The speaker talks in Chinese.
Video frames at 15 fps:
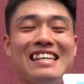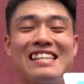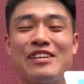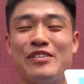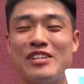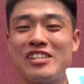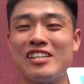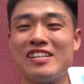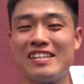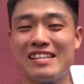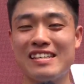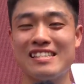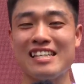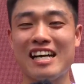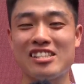特别
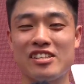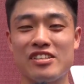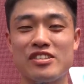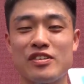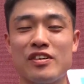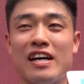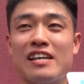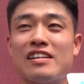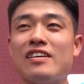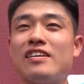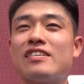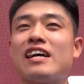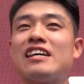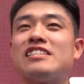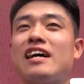是下车的时候，看
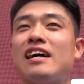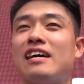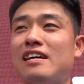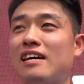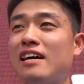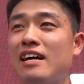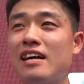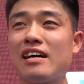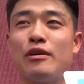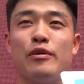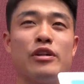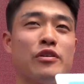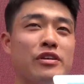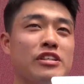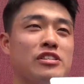到大家各
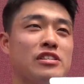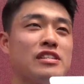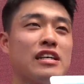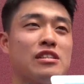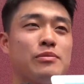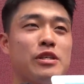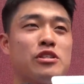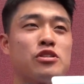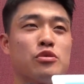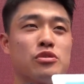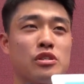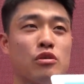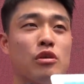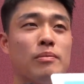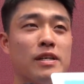位都一直在这边
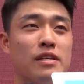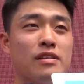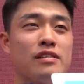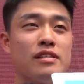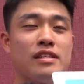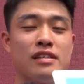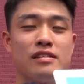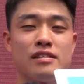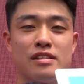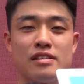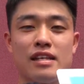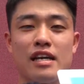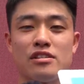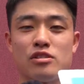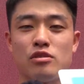守着我们，等
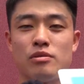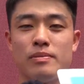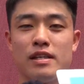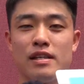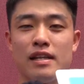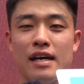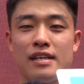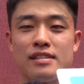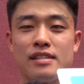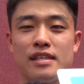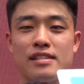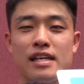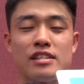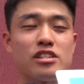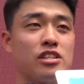等待着我们来
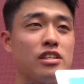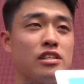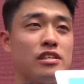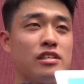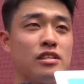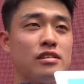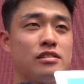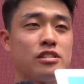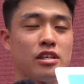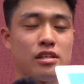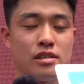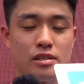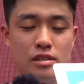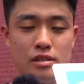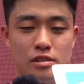参加这个这
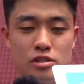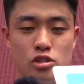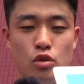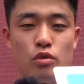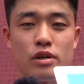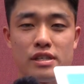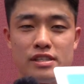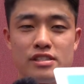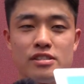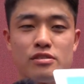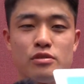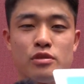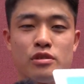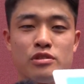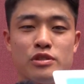个收获仪
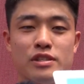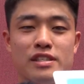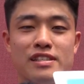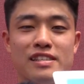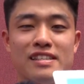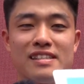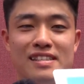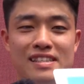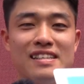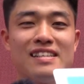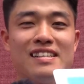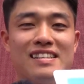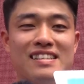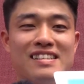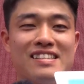式，我觉得，
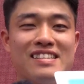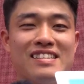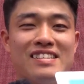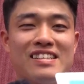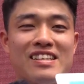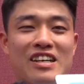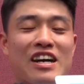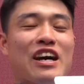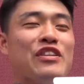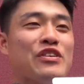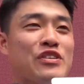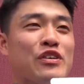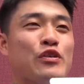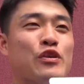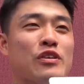呃，很
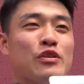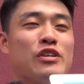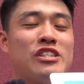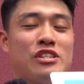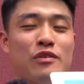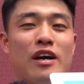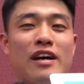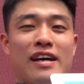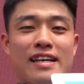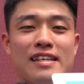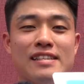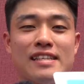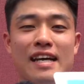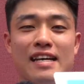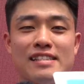感动。我我希望可
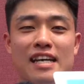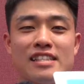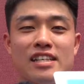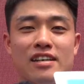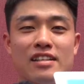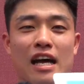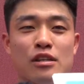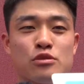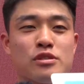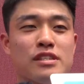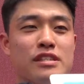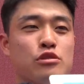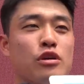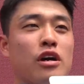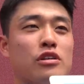以在家乡打出
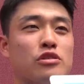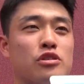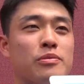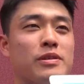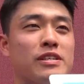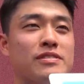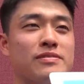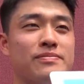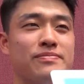自己最好的水平，